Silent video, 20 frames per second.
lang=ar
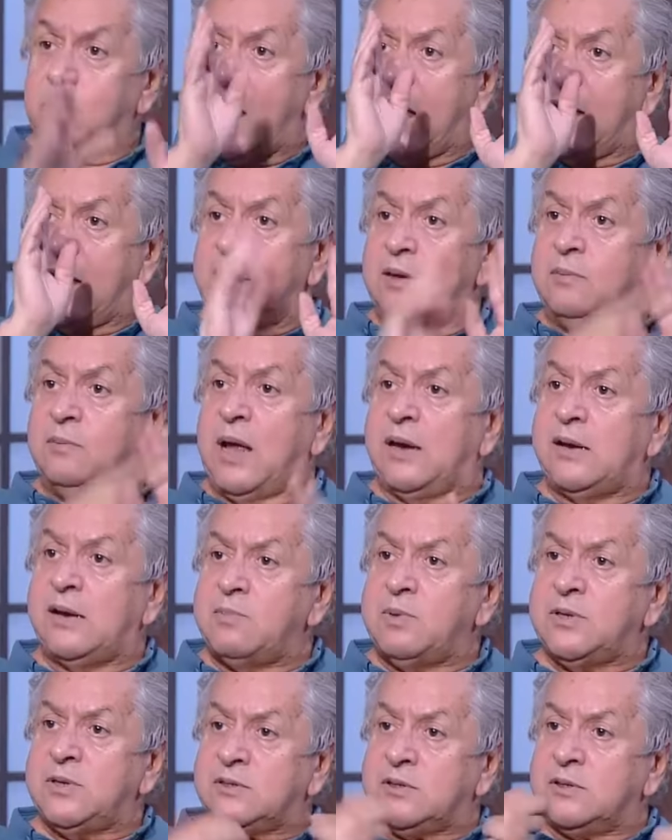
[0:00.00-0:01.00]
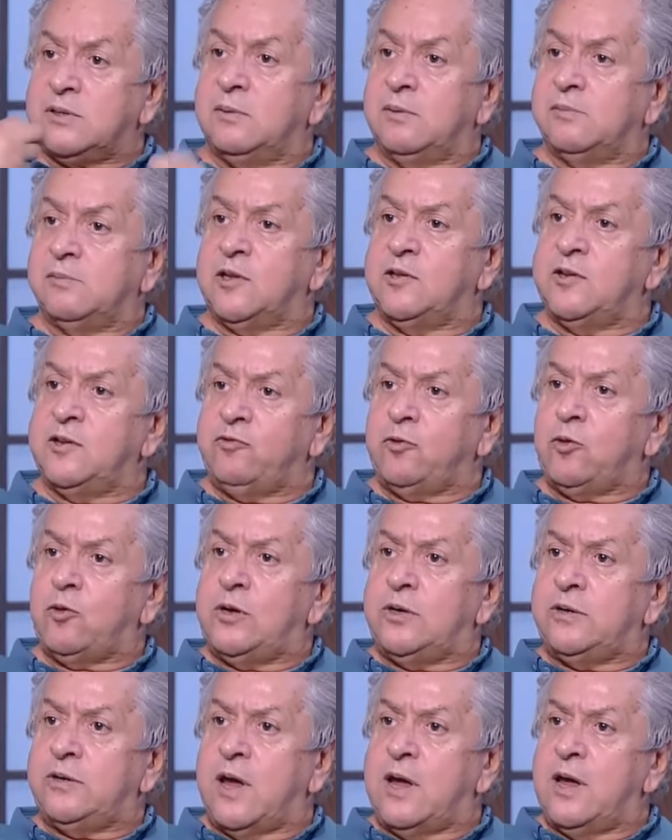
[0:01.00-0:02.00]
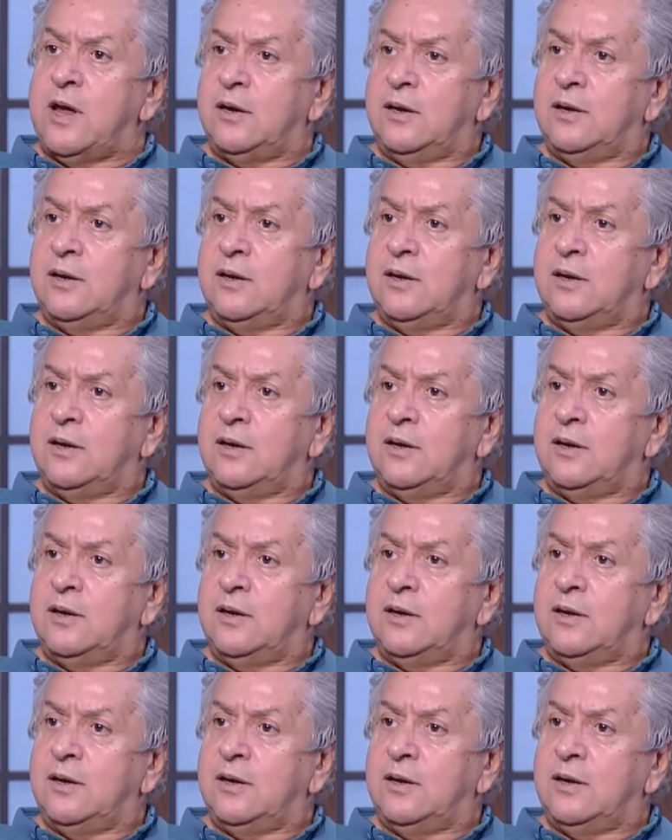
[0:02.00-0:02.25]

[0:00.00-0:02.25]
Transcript: واحد يبقى لابس نظيف طول النهار